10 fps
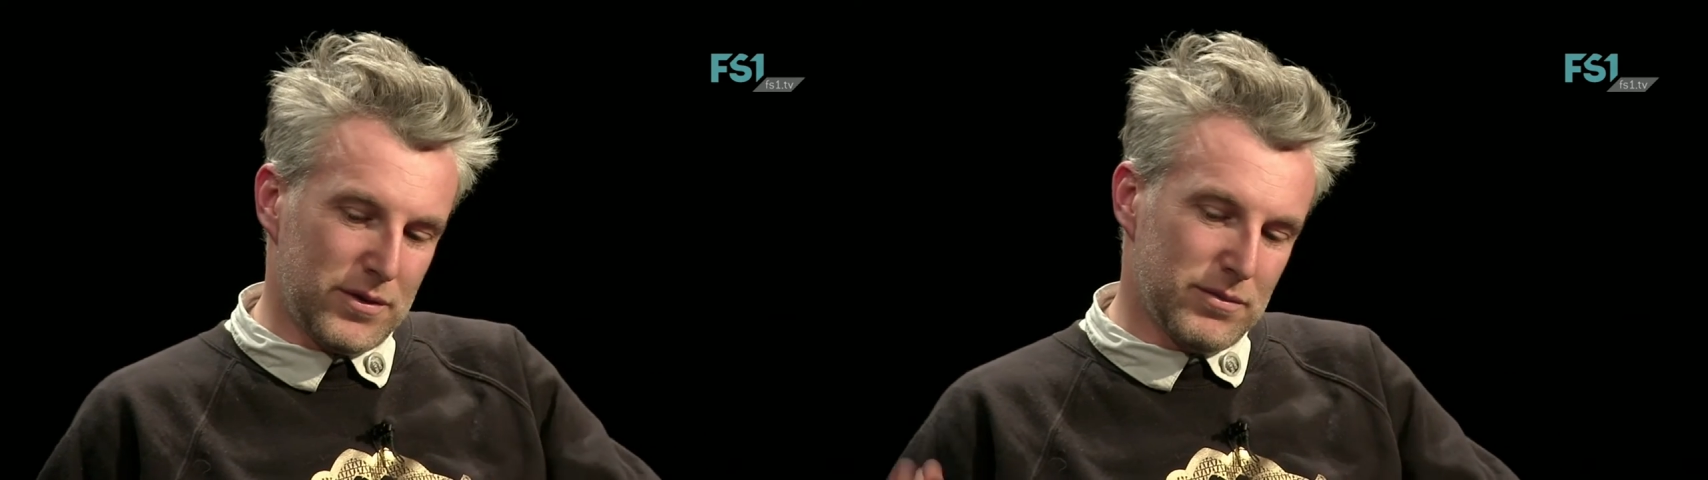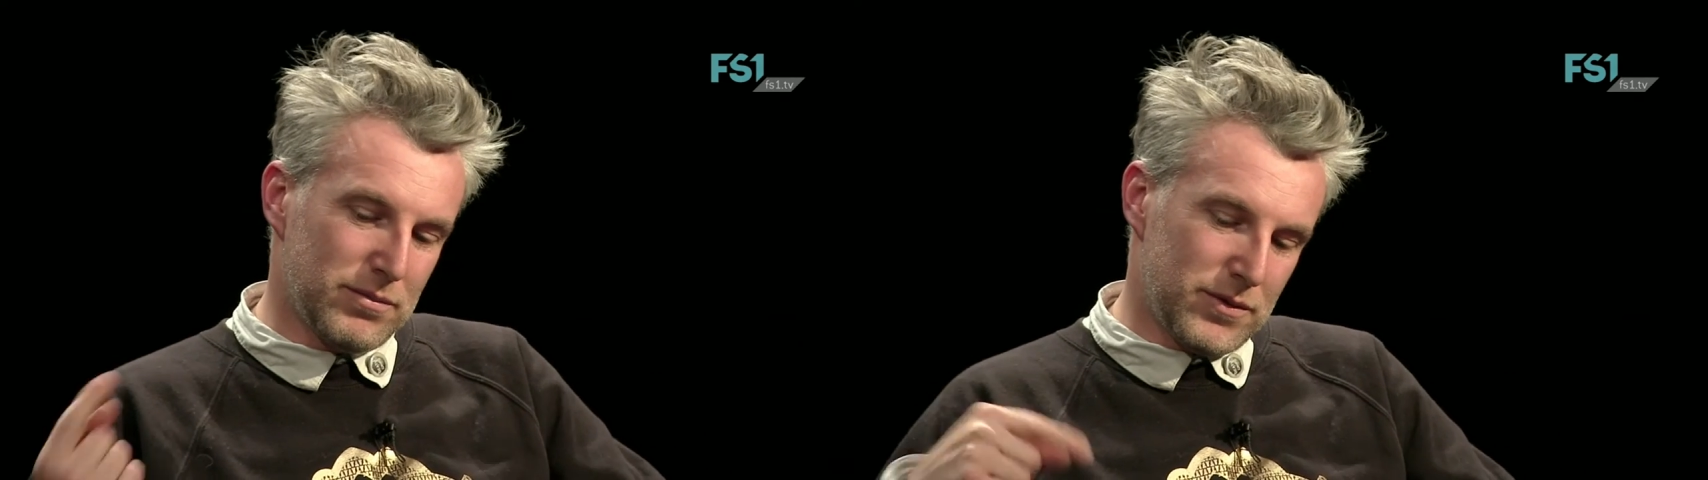
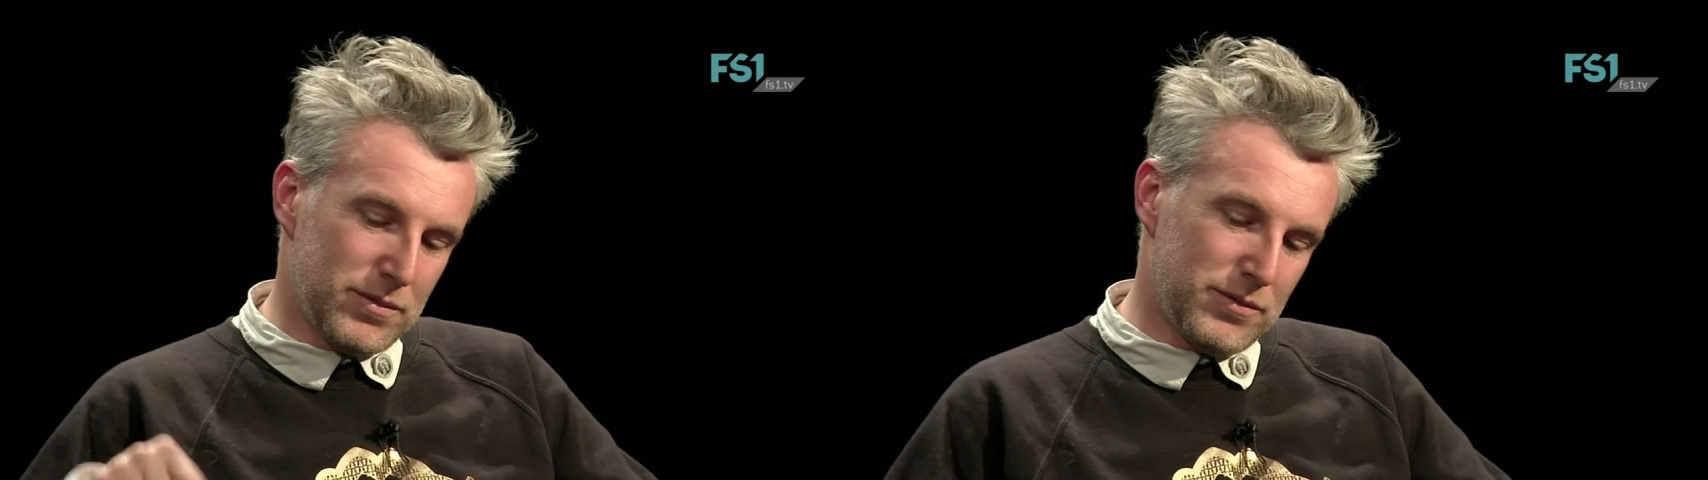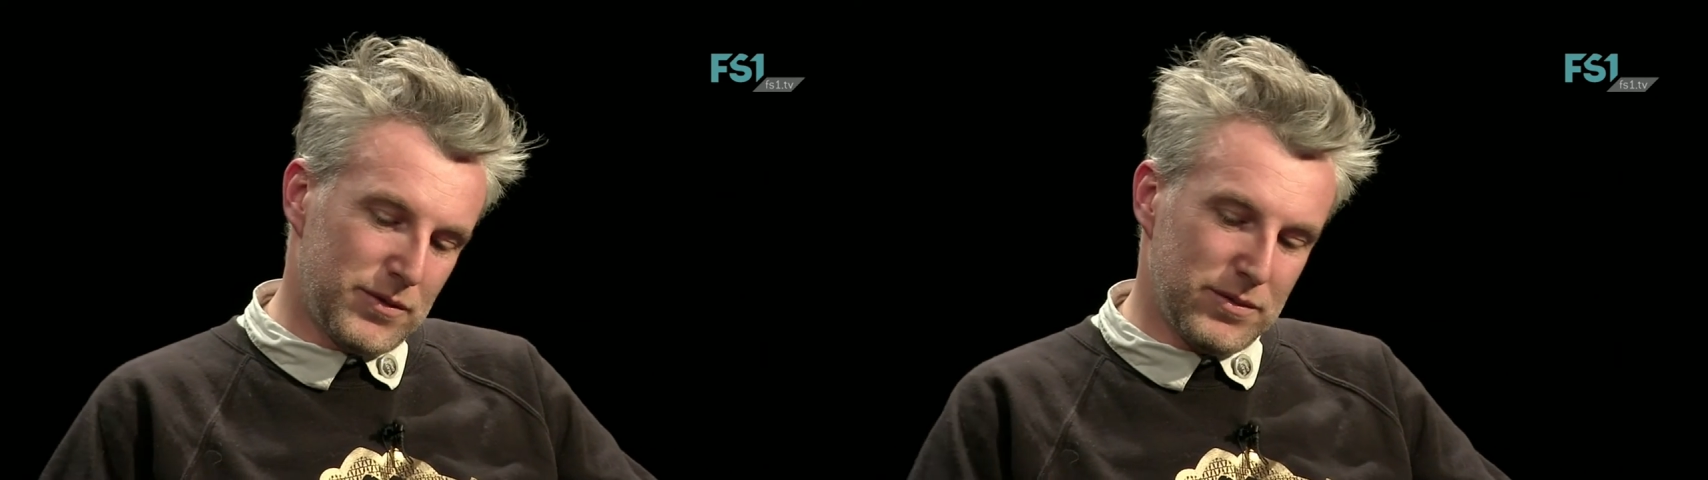zu,
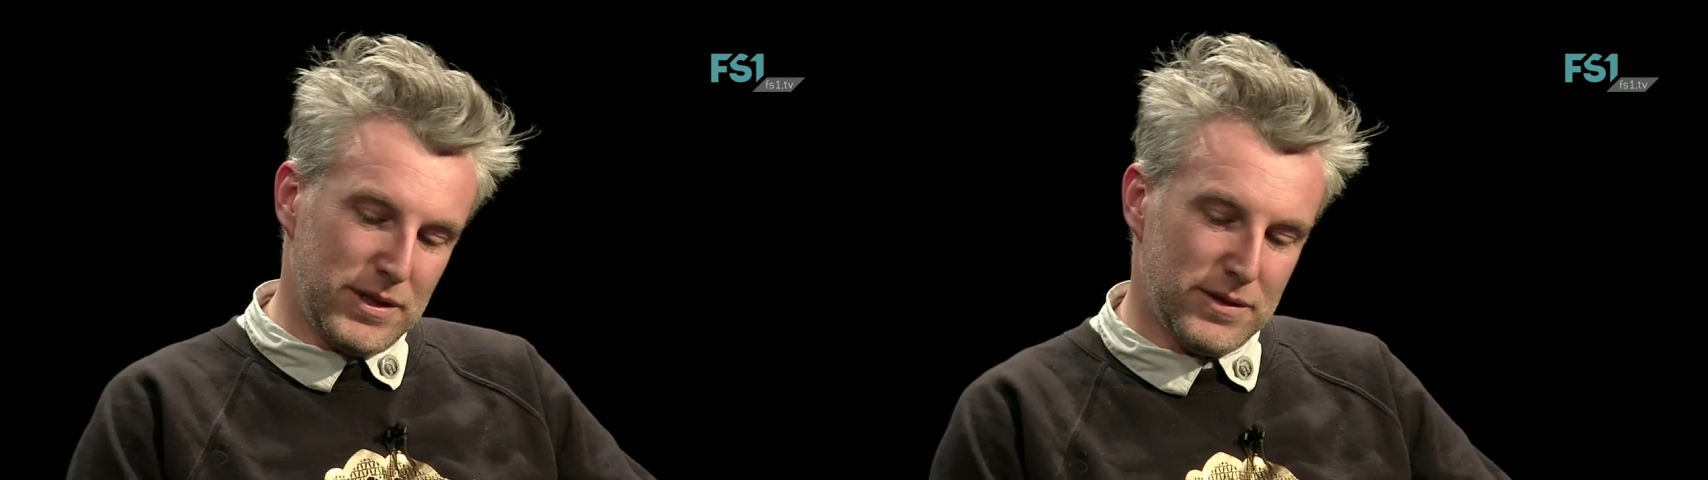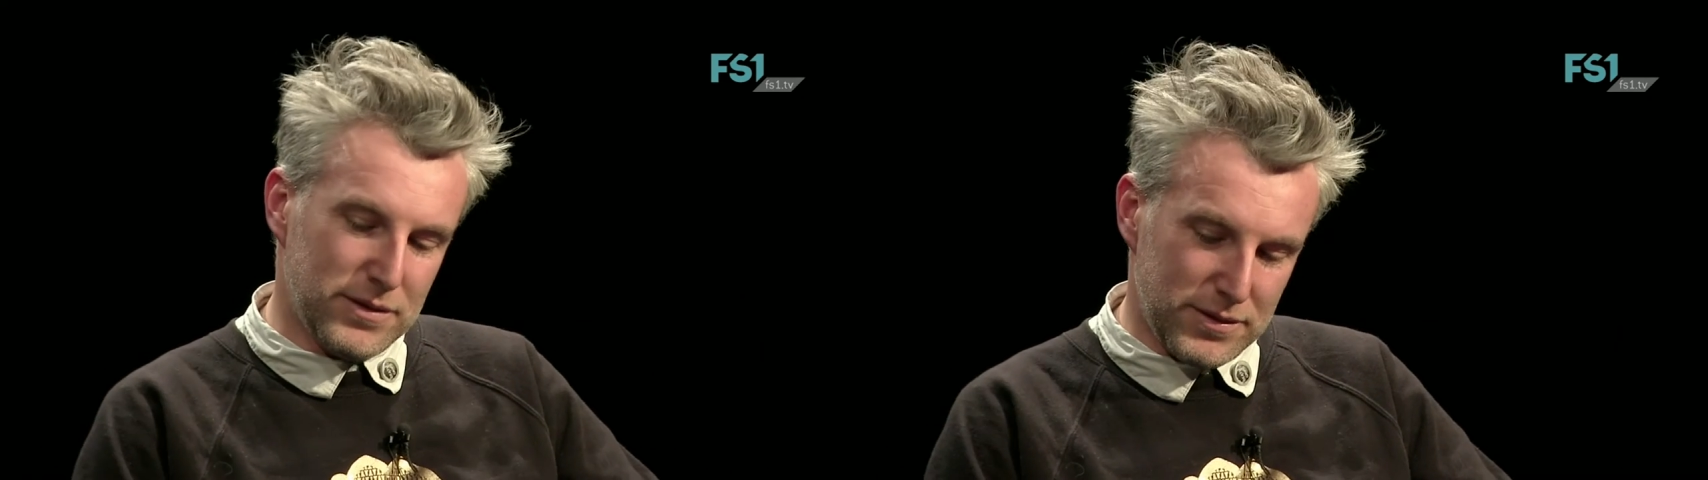zu, zu
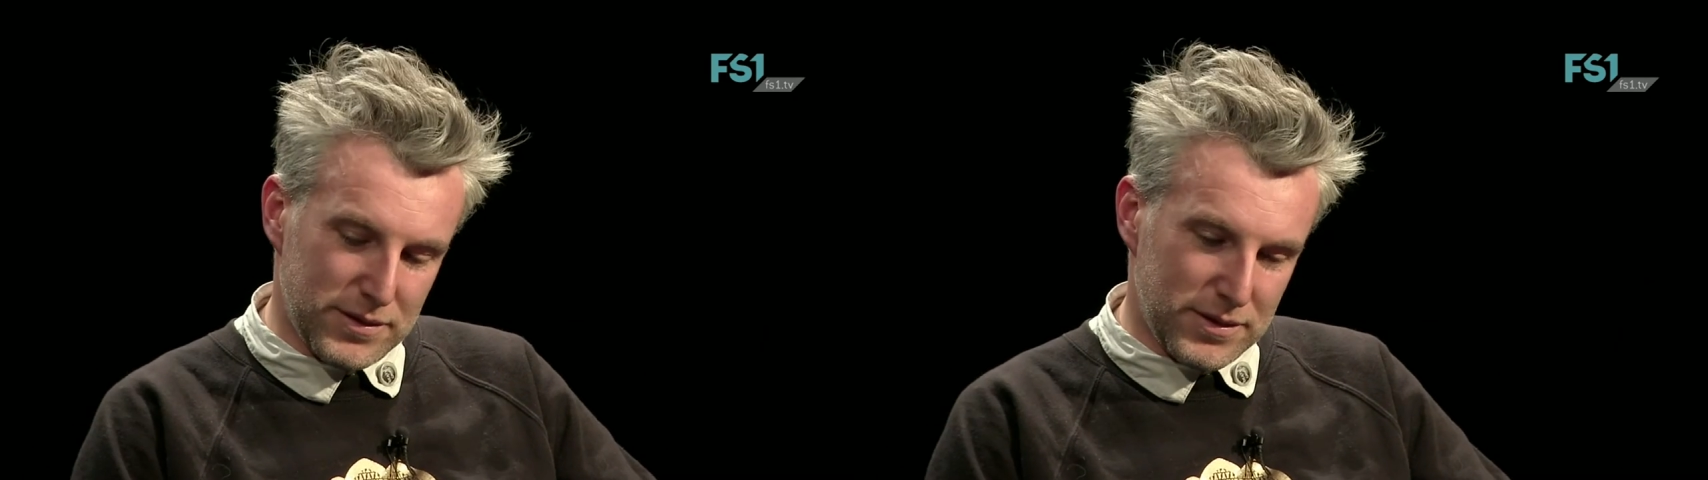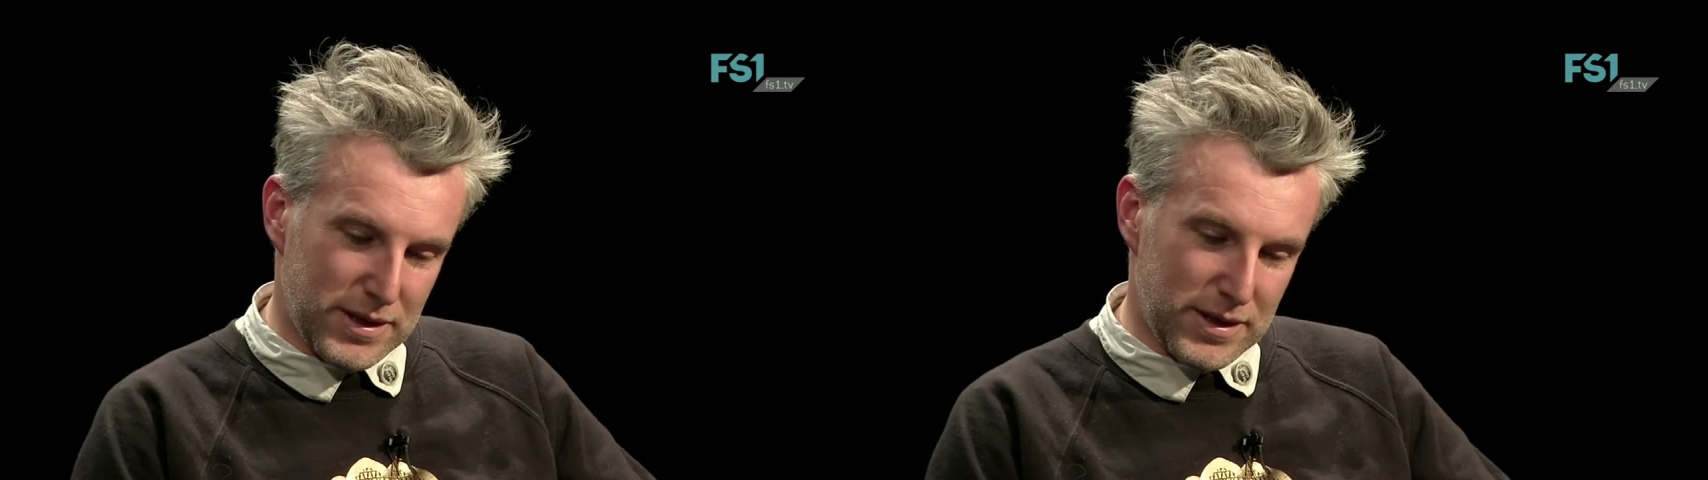diesem